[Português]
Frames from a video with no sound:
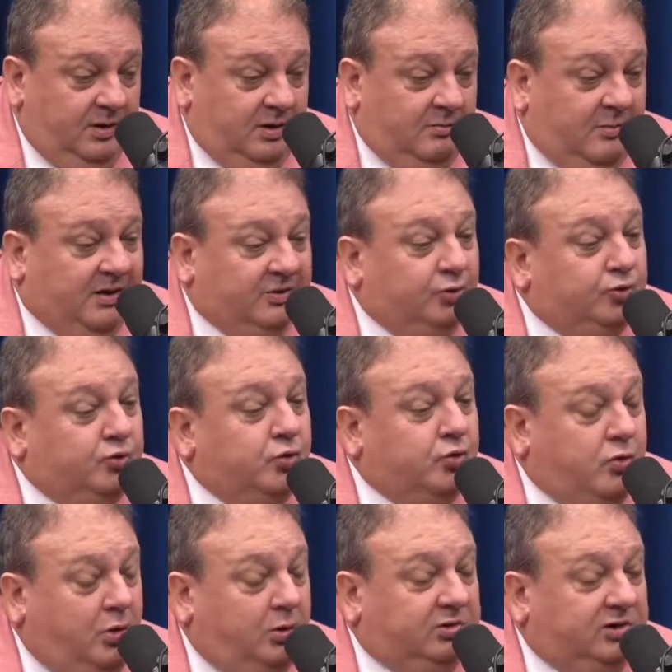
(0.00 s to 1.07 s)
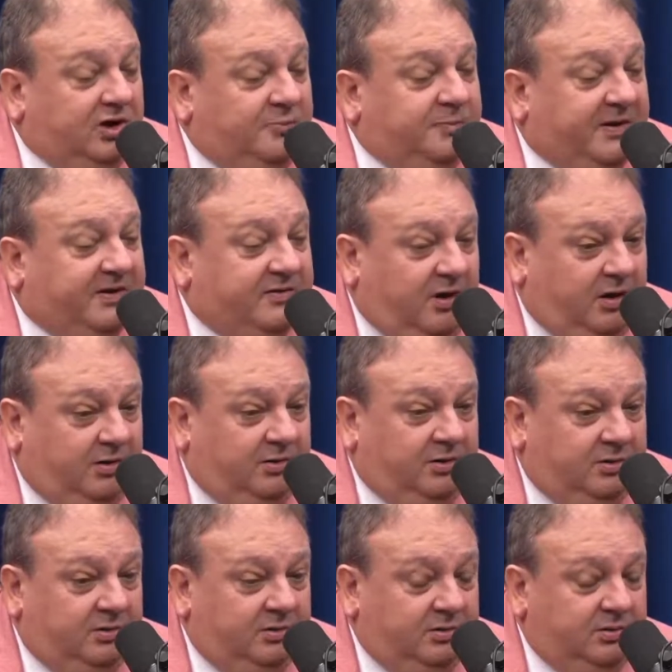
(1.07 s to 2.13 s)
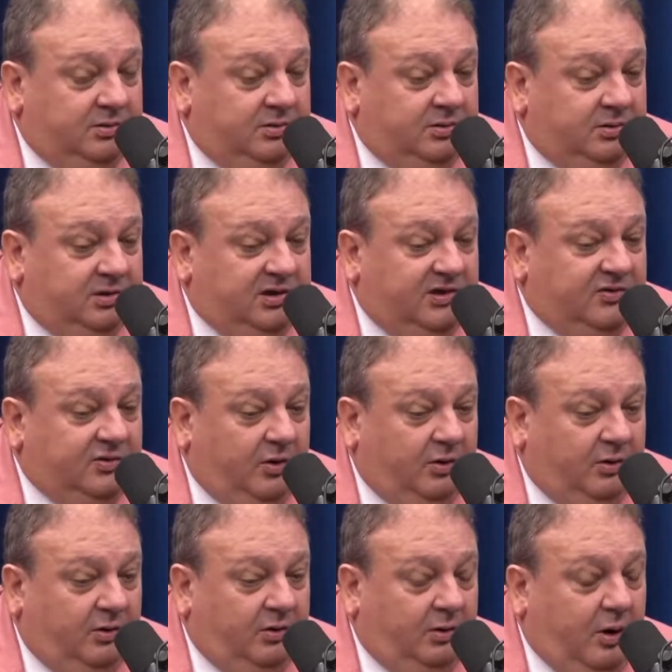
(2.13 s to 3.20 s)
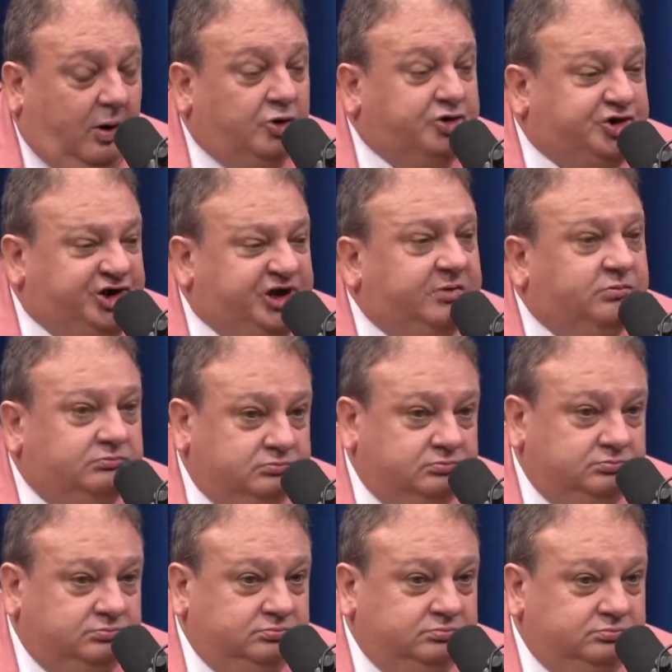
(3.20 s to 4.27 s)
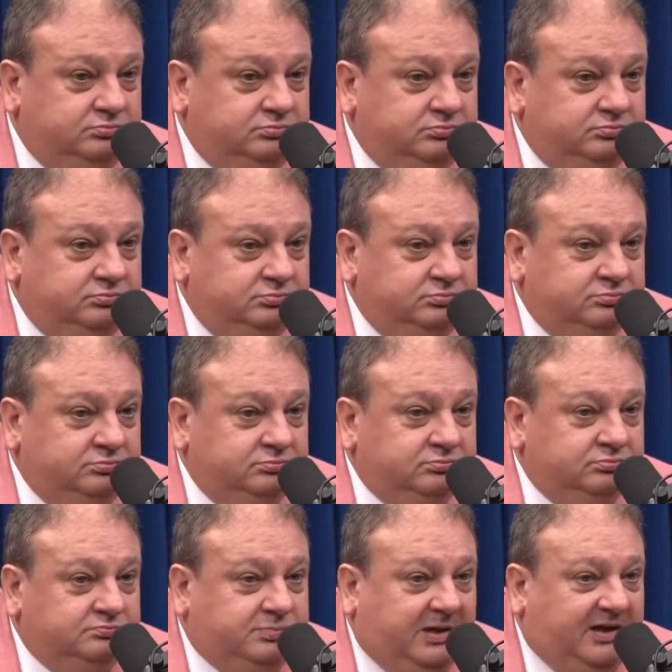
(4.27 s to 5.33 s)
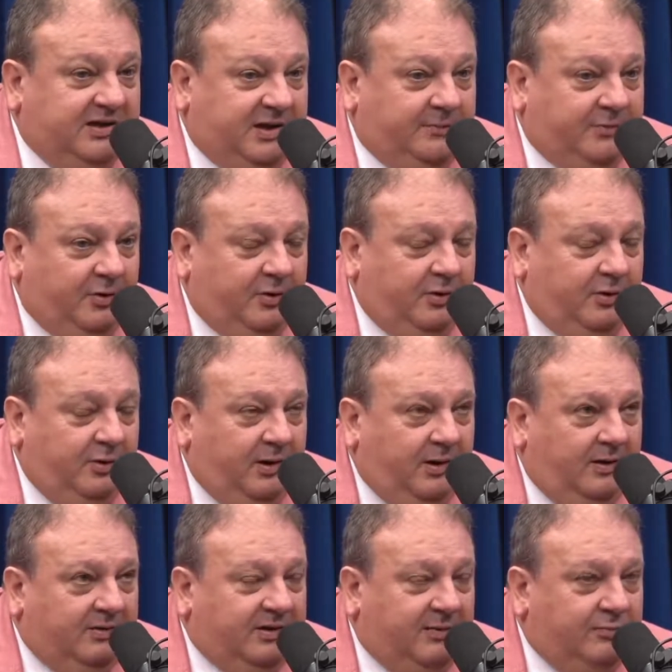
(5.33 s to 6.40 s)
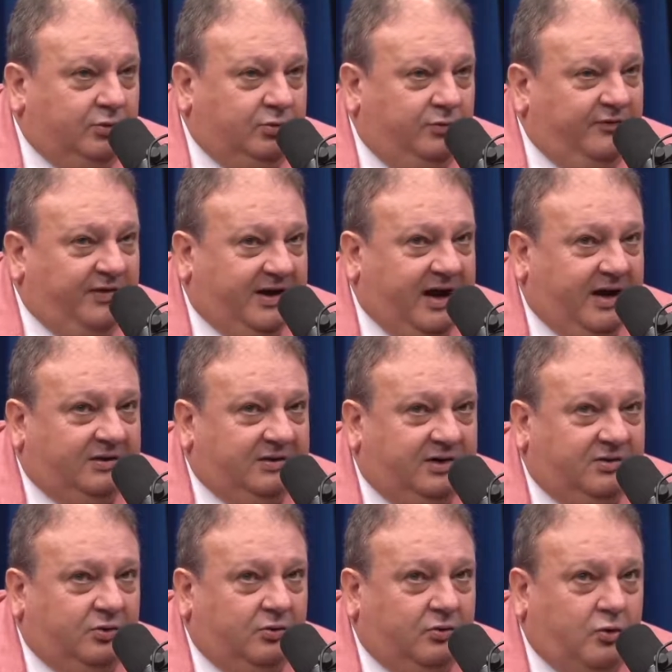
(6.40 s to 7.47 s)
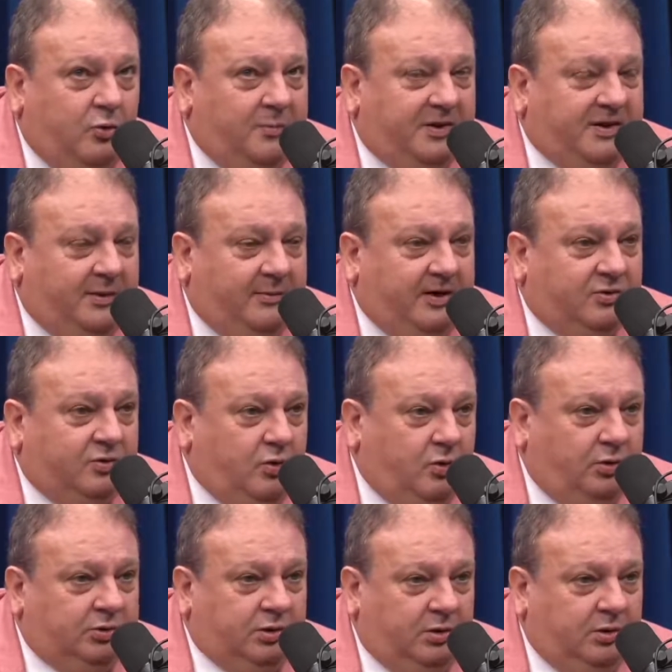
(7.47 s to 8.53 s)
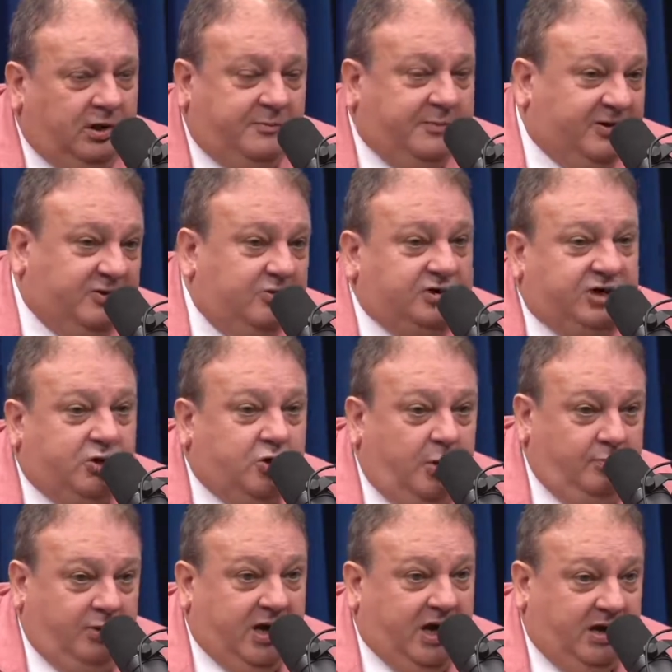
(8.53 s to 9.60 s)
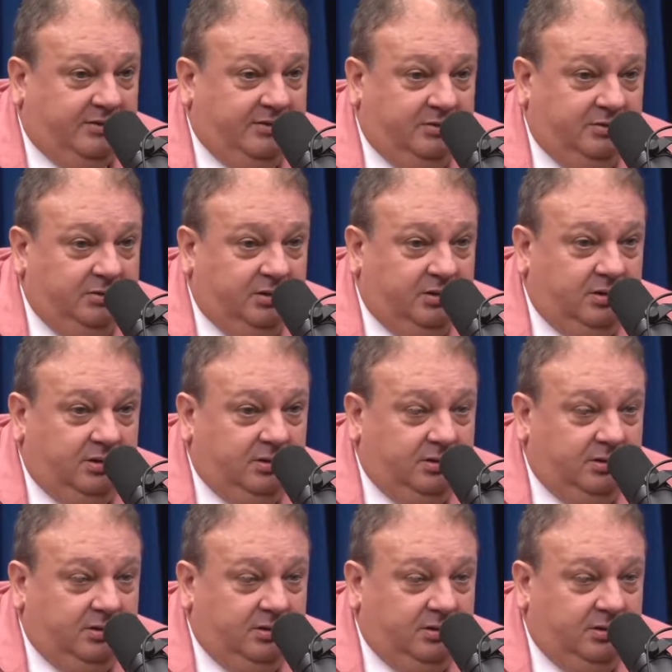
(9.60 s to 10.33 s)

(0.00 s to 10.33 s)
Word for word: Mas eu sou contra as pessoas que são anti. Por exemplo, uh, tem muitos veganos que são completamente contra as pessoas que comem carne. Ah, uhum.